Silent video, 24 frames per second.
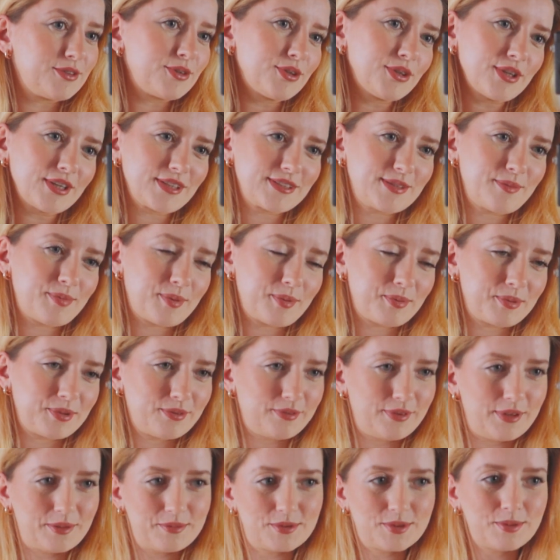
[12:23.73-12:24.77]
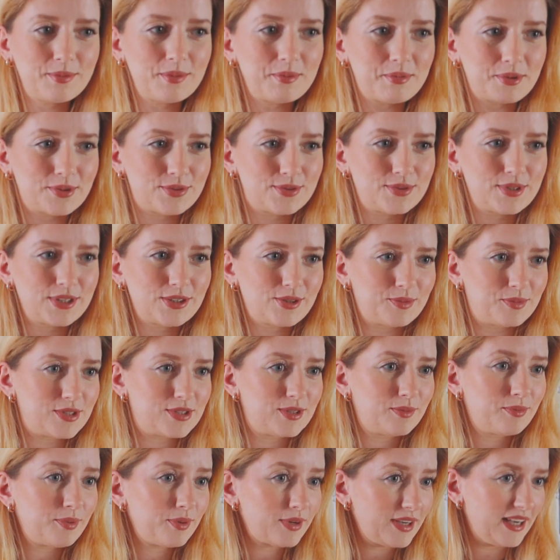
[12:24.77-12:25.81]
no i ja zaproponowałam, że po prostu jej to
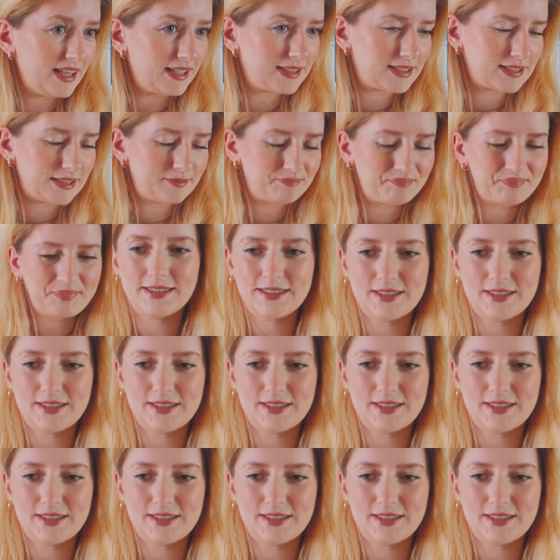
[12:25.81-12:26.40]
miejsce pokażę.